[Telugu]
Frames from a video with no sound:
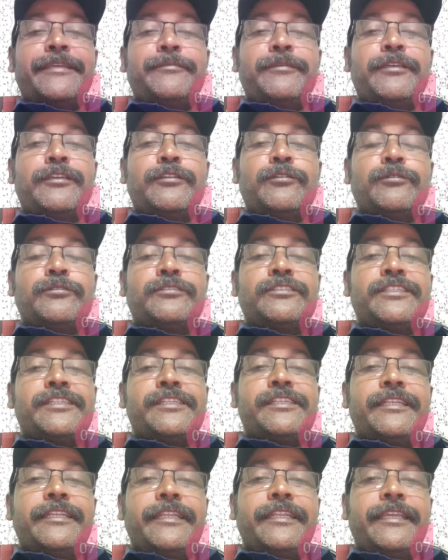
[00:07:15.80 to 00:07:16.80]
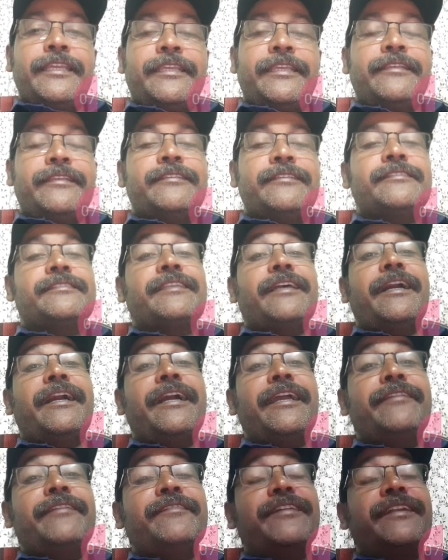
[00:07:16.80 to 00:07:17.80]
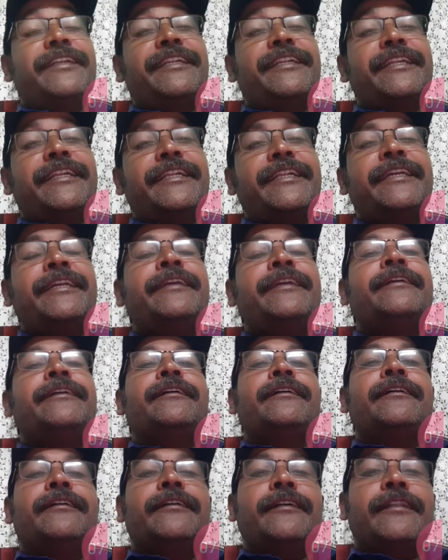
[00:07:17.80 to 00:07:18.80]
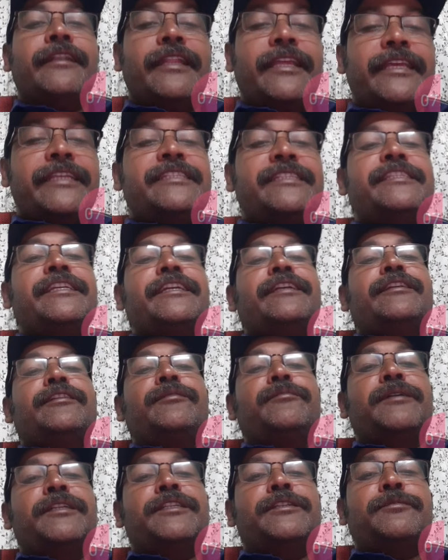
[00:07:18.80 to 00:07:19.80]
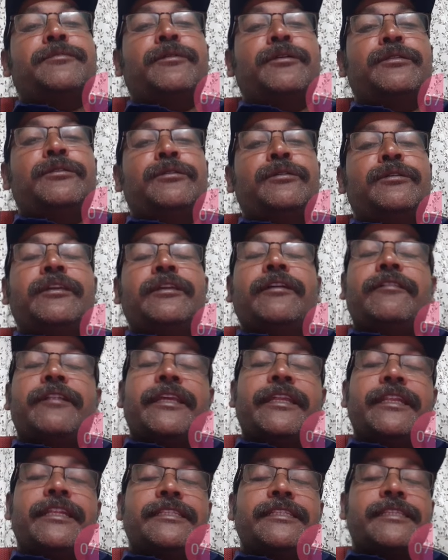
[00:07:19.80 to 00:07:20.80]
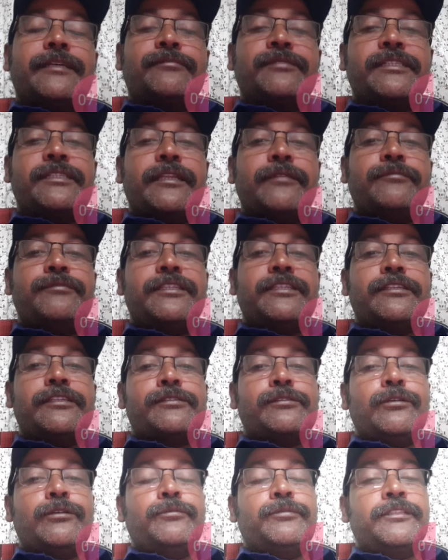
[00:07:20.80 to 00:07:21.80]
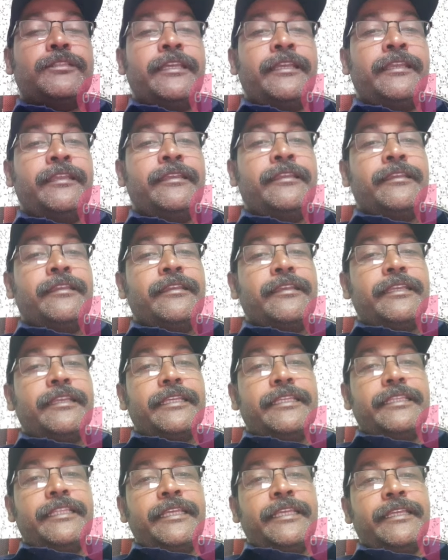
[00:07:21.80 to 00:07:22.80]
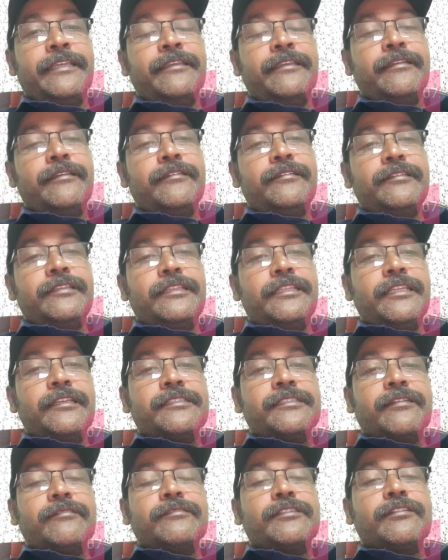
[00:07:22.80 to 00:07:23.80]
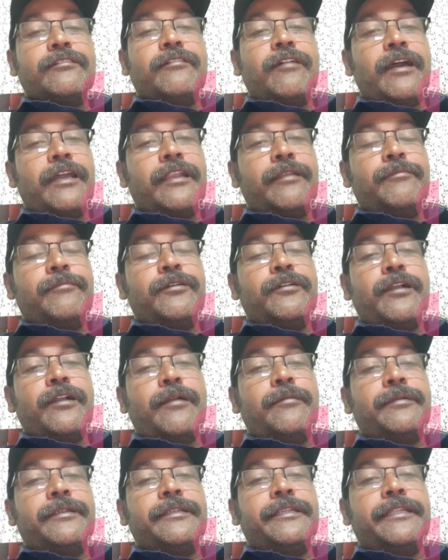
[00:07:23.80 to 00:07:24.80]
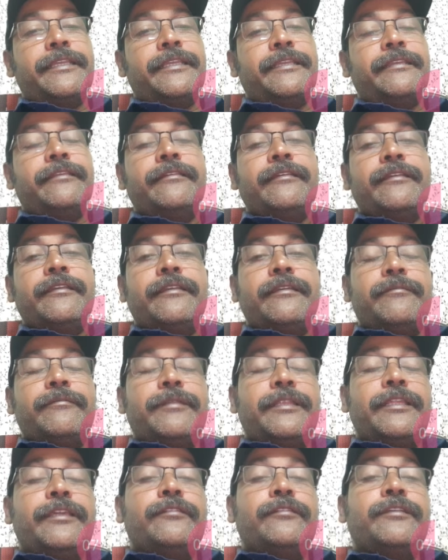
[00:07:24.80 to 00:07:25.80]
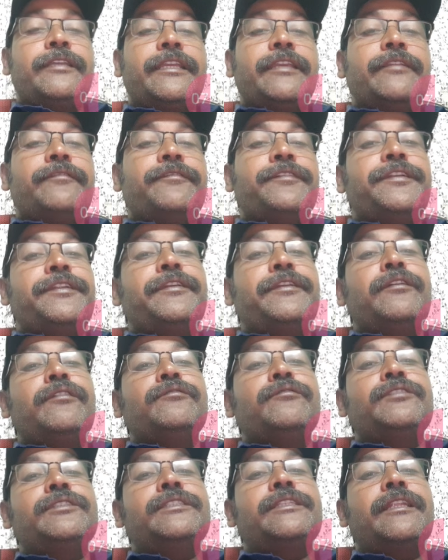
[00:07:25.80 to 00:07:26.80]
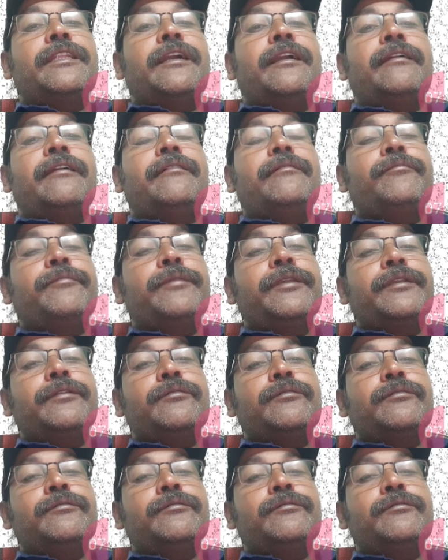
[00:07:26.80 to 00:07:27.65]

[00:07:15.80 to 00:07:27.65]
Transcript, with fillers: మీరు చిన్ని సహాయం ఏంటంటే లైక్ చేయటం మర్చిపోవద్దు ఎవరైనా సబ్స్క్రైబ్ చేసుకోకపోతే ఇది విద్యా సంవత్సరం ఆరంభం కాబట్టి నేను ఏ వీడియోలు ఉంచినా మీకు